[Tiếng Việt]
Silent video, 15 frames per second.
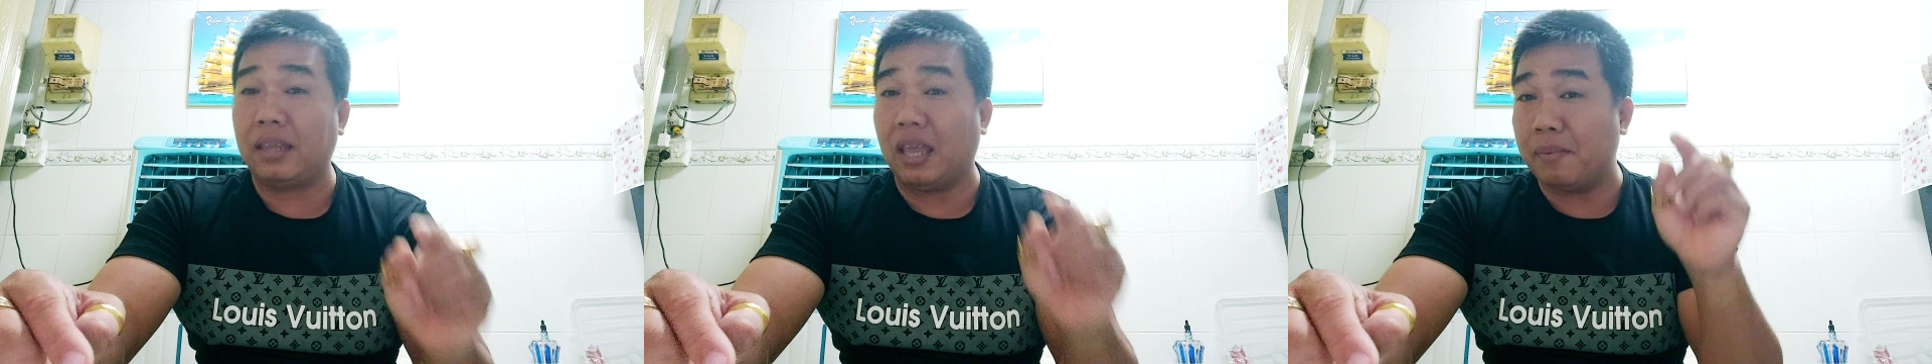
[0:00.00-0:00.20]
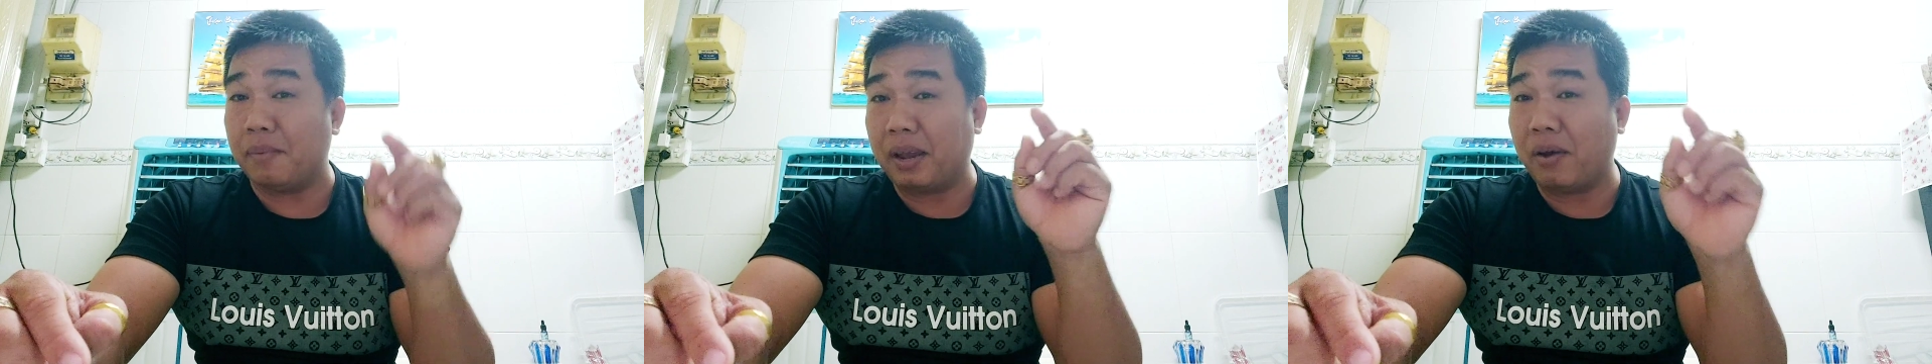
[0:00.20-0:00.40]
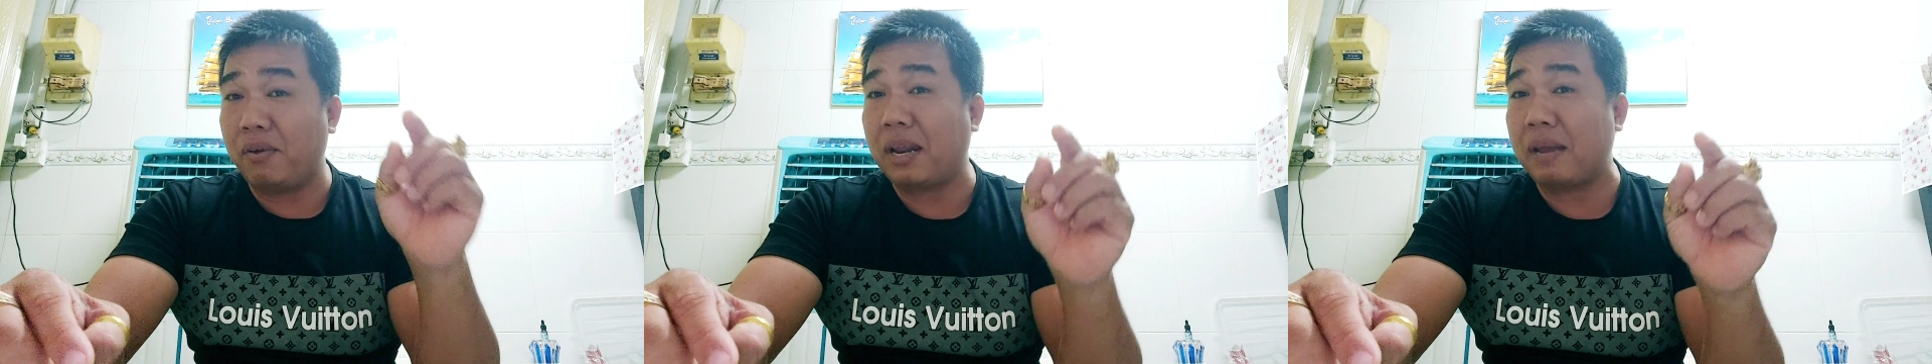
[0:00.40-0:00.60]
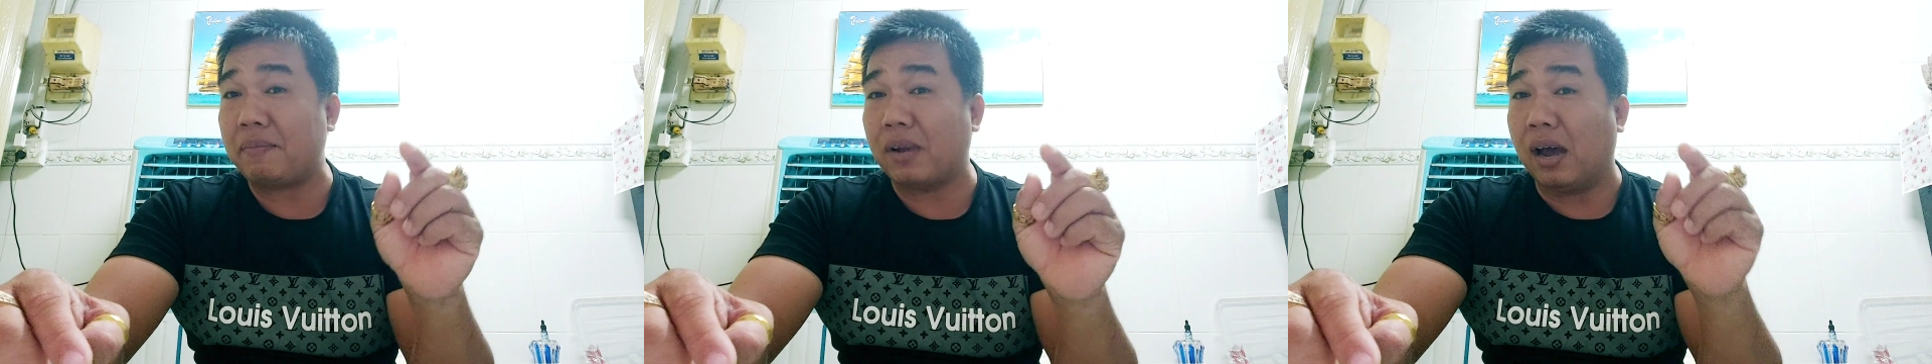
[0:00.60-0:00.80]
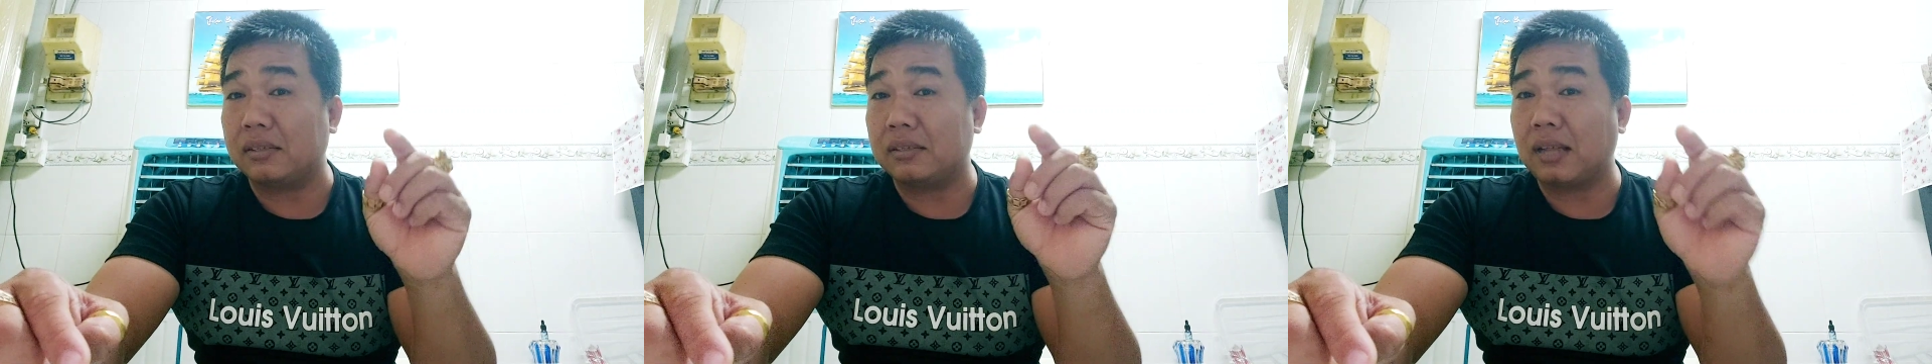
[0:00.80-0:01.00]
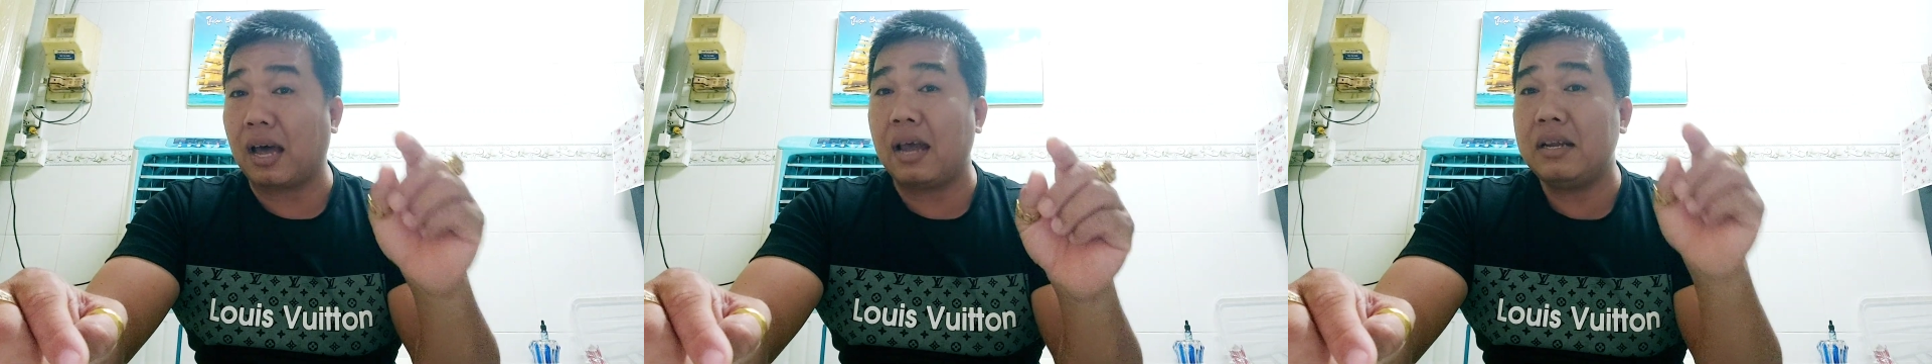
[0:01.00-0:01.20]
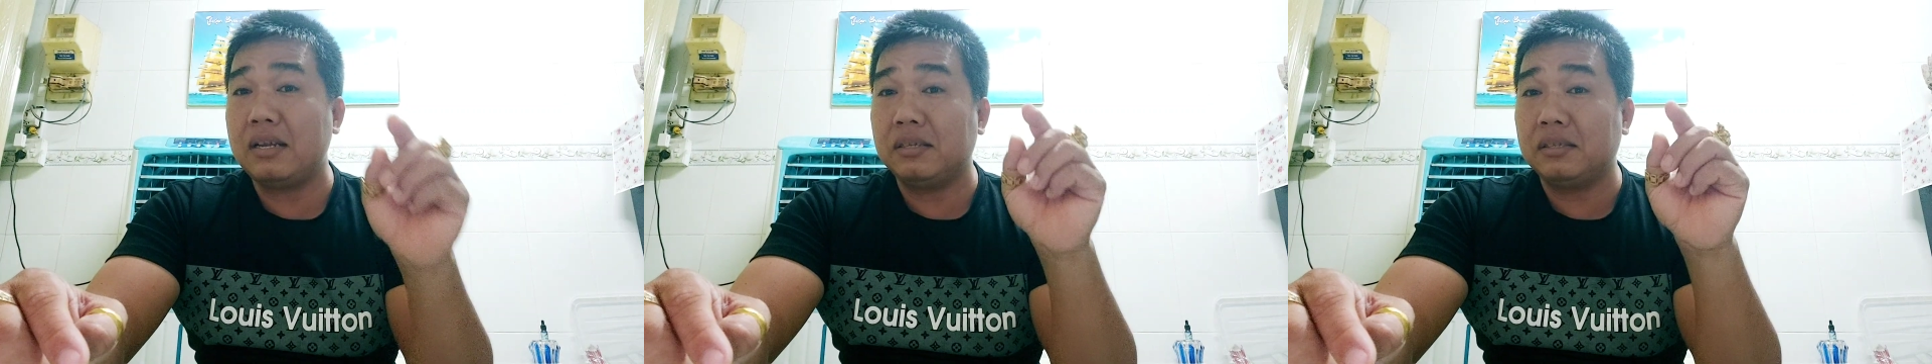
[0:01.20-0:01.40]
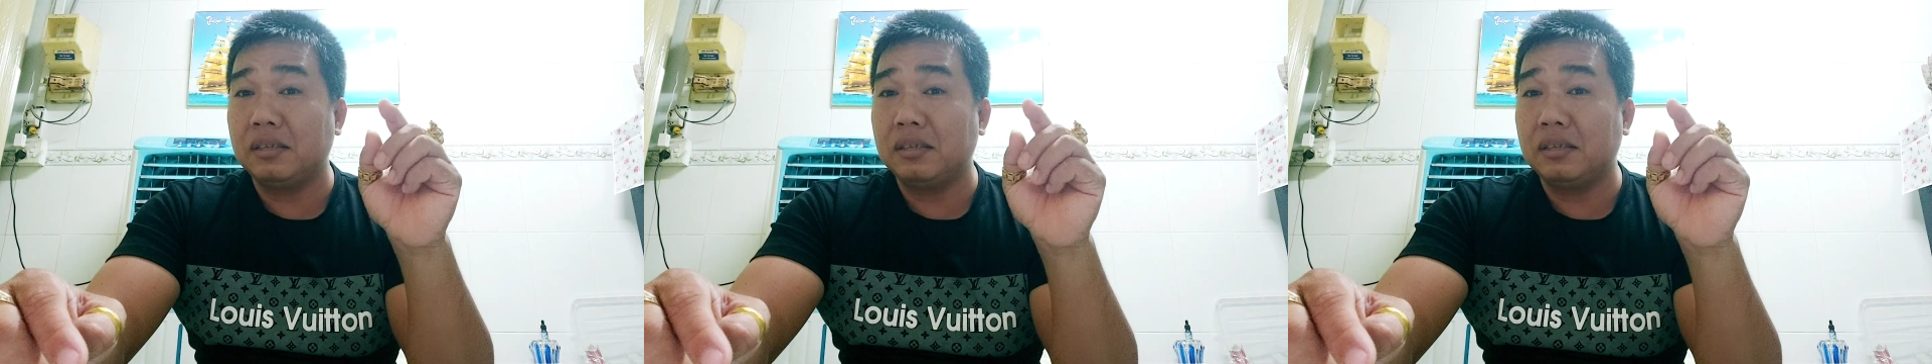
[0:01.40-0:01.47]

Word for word: gì mình nói anh em thực tế